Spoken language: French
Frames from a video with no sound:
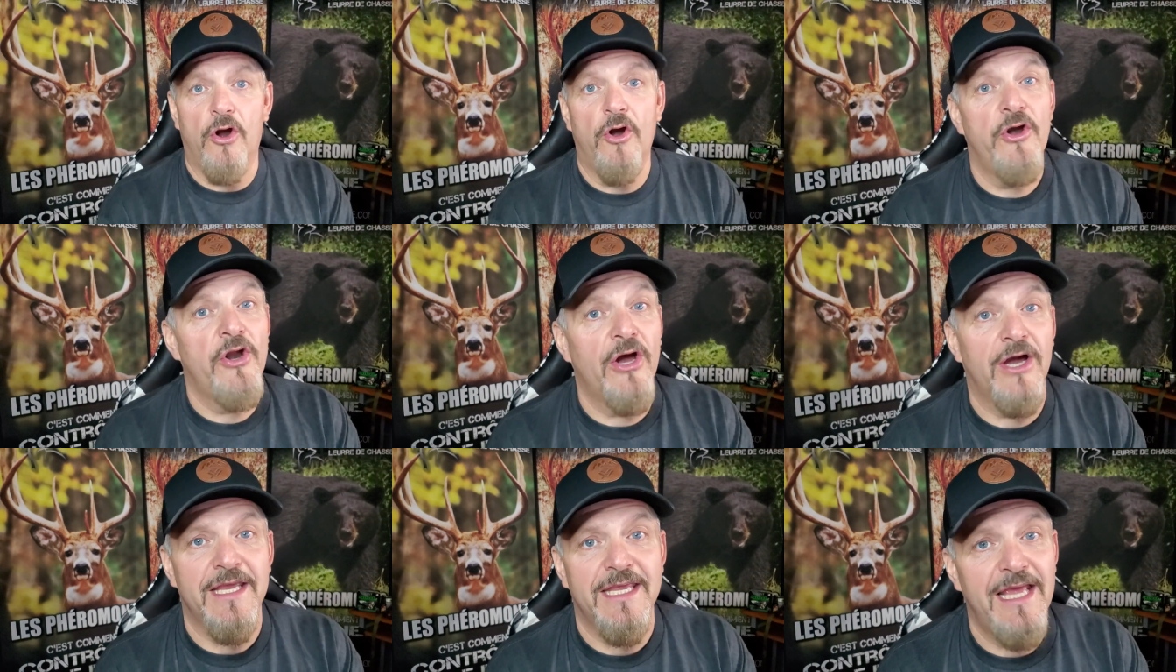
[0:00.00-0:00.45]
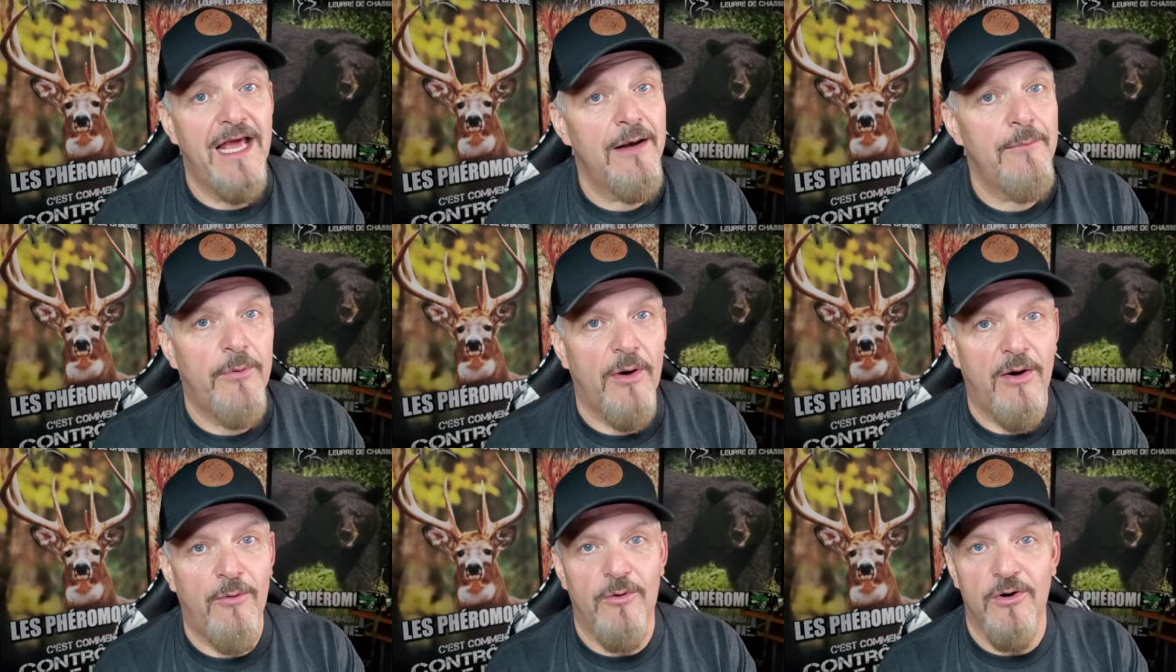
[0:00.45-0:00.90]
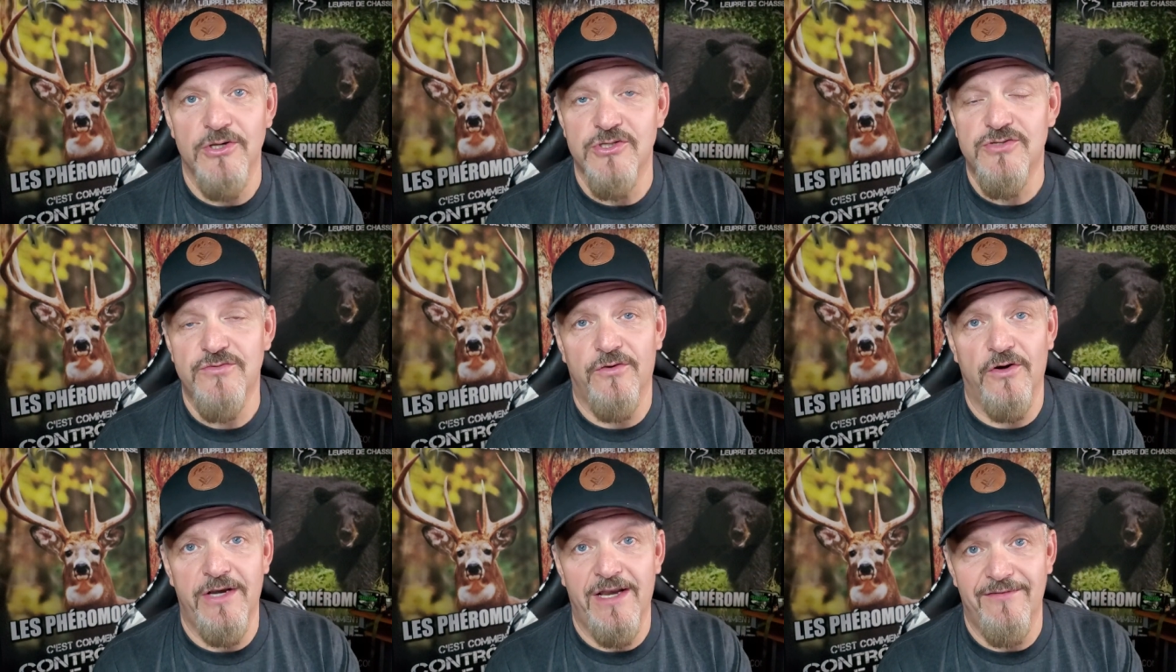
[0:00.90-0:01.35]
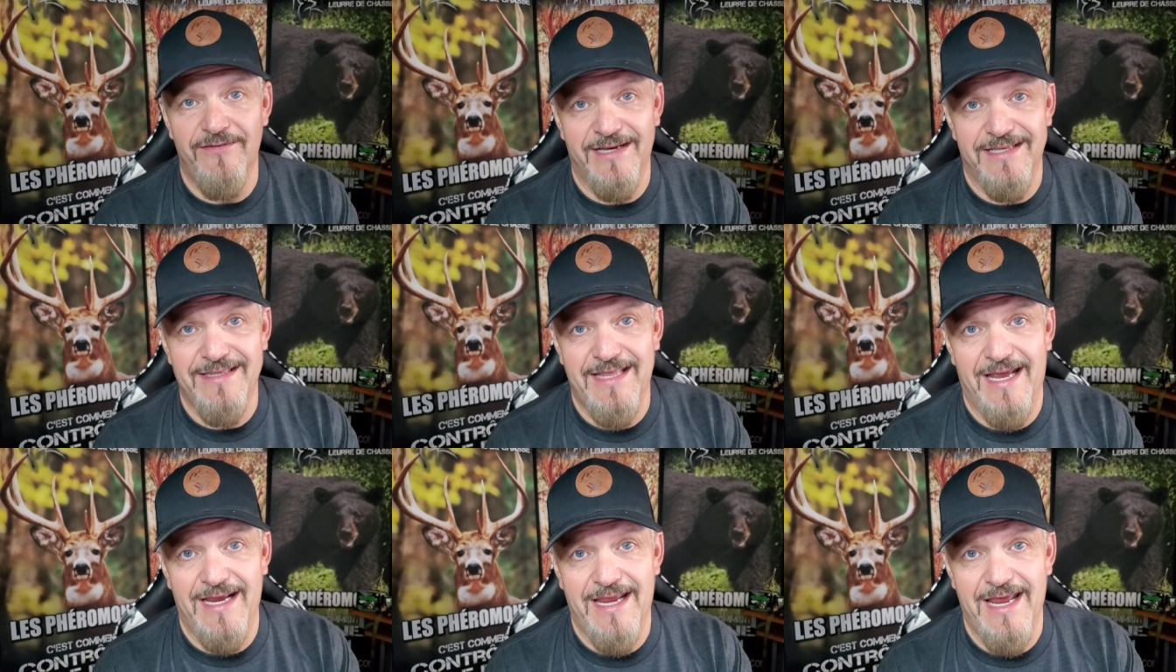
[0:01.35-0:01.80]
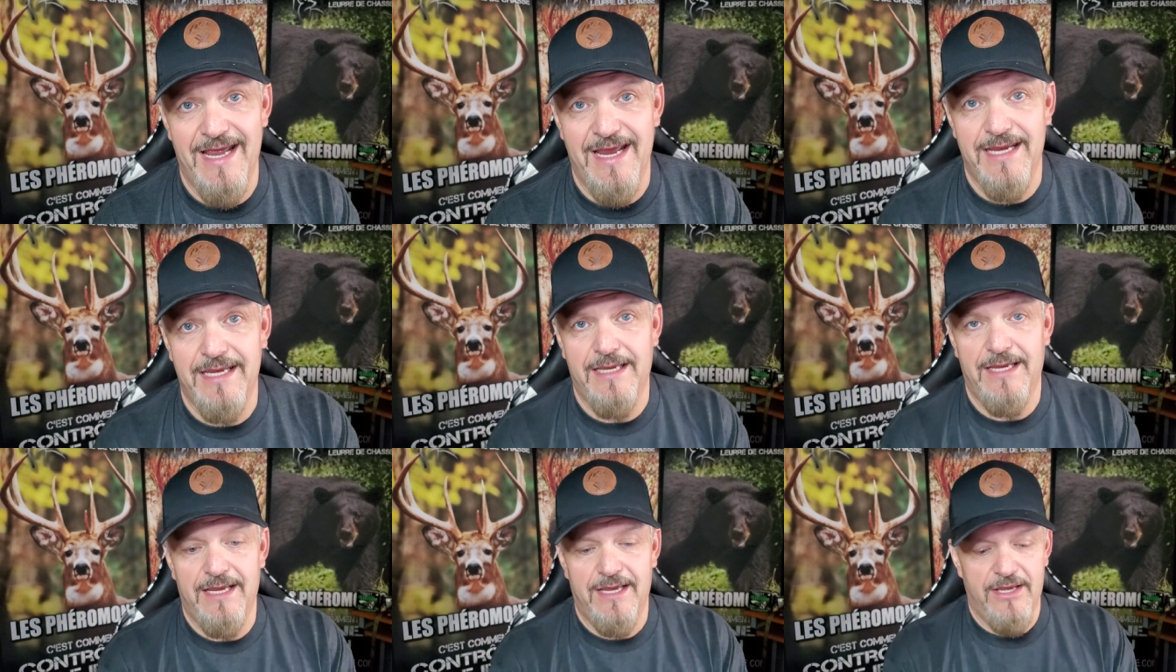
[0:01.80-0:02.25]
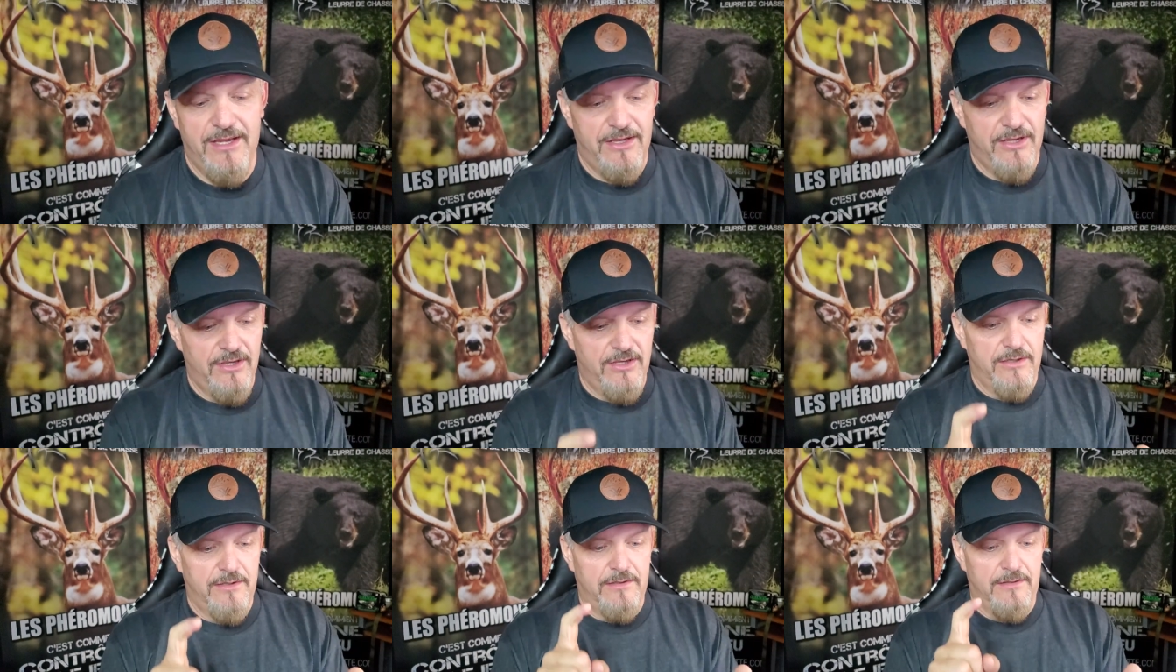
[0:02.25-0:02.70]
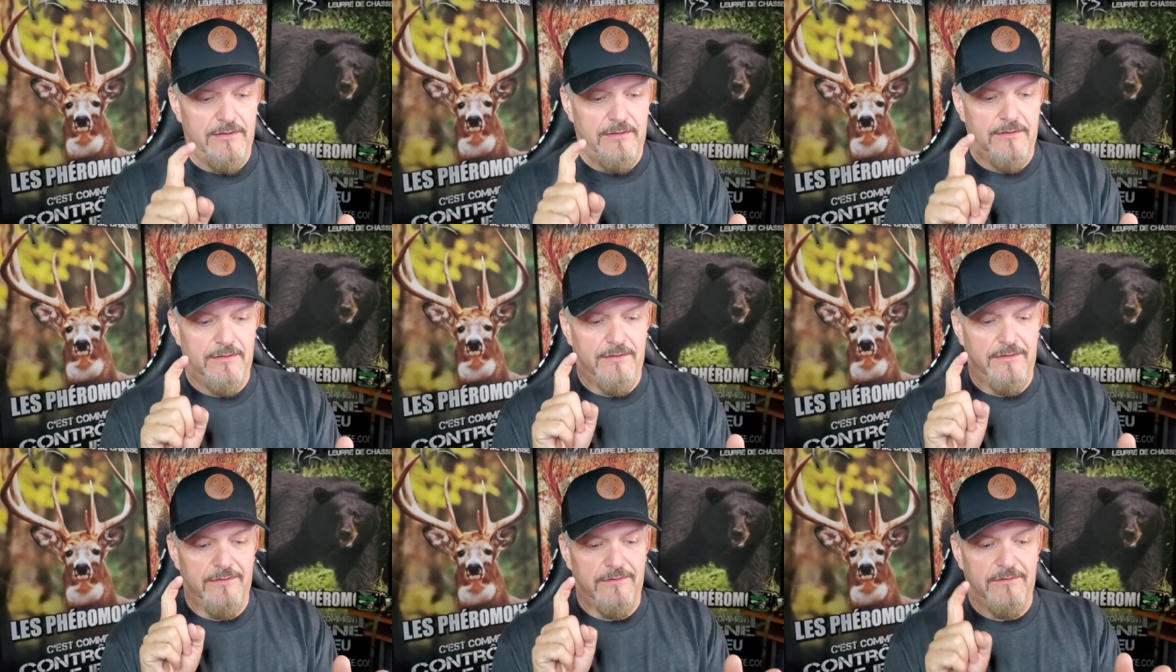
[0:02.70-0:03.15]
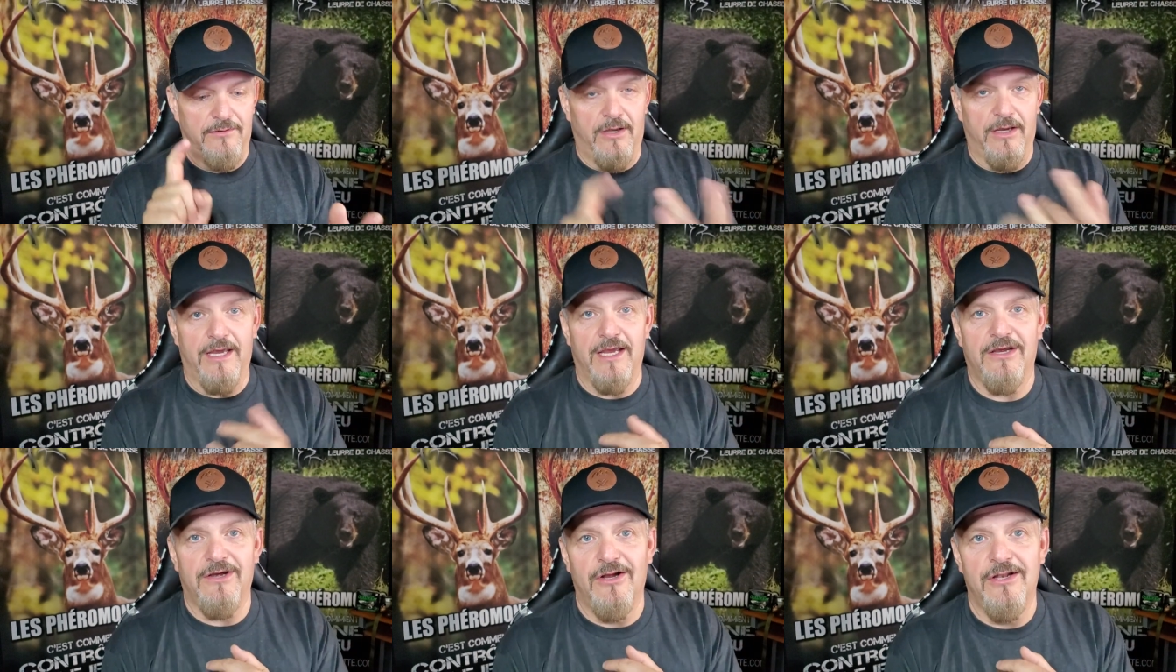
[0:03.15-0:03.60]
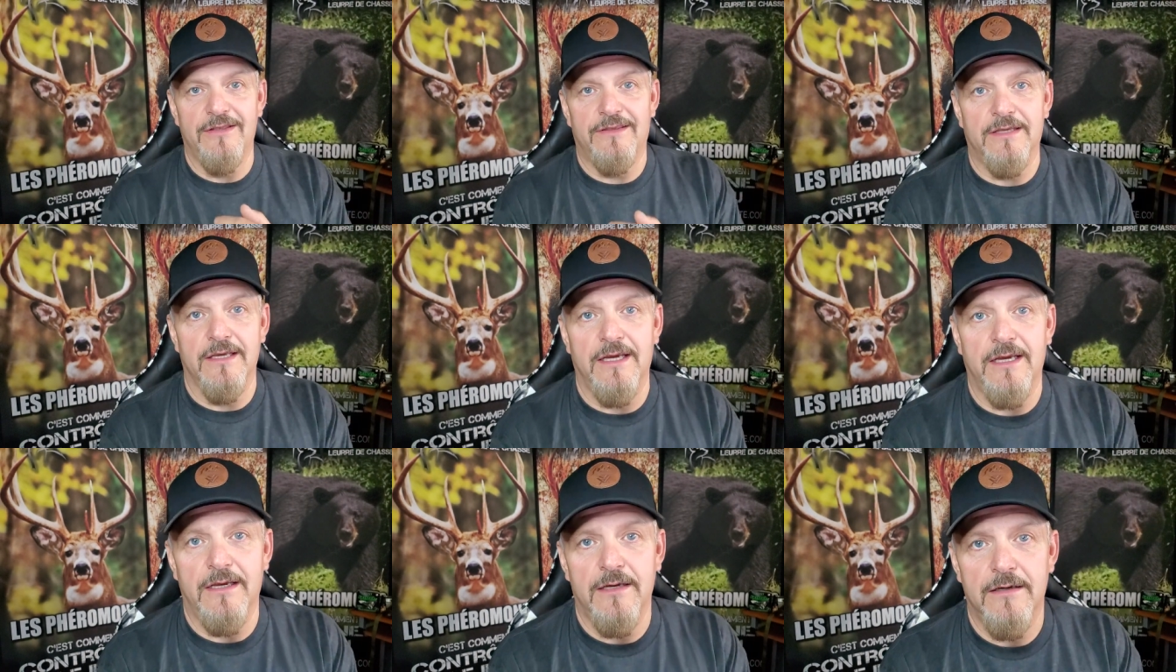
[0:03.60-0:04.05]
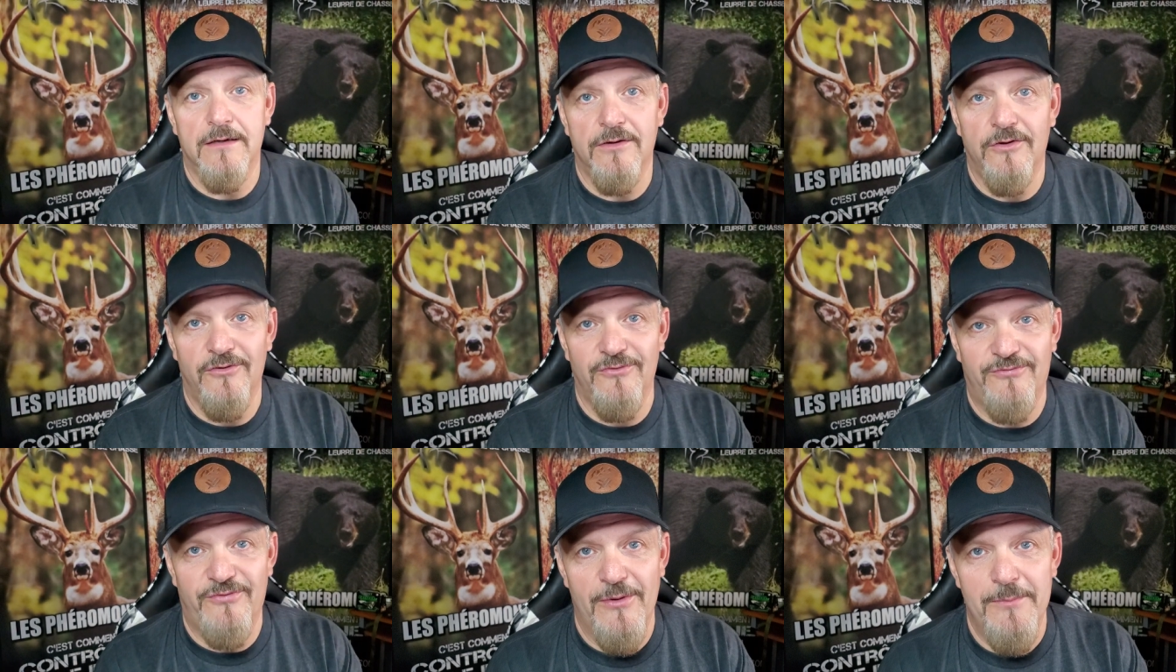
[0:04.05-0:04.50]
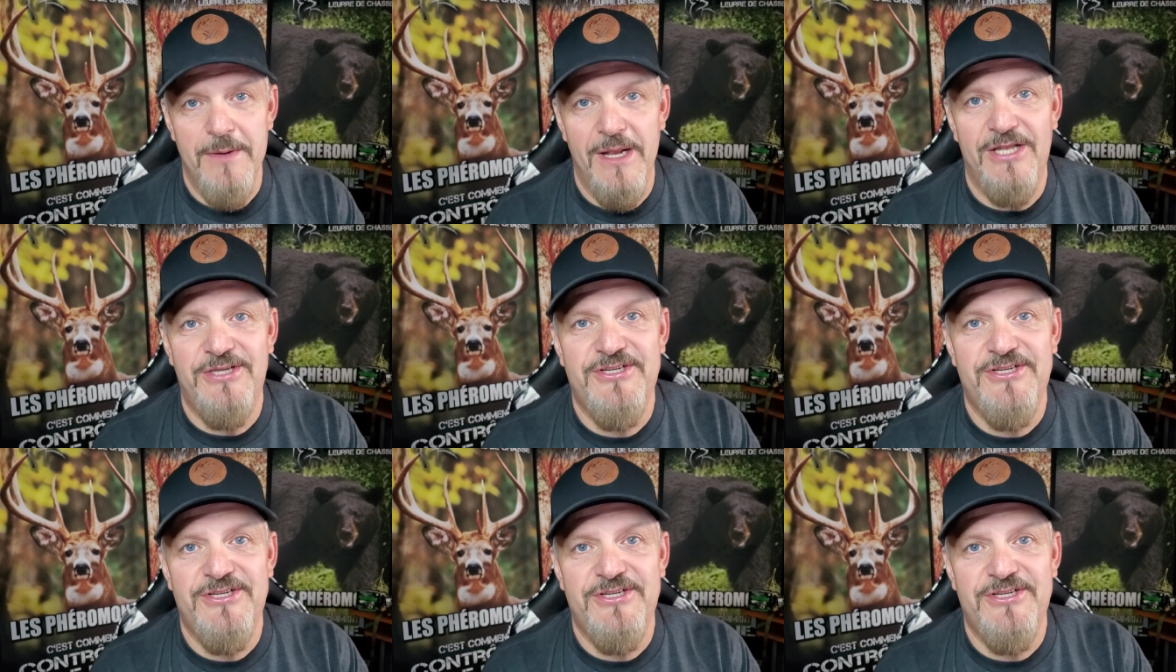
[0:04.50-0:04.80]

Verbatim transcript: un orignal pour avoir du fun avec ta gang. De récolter une femelle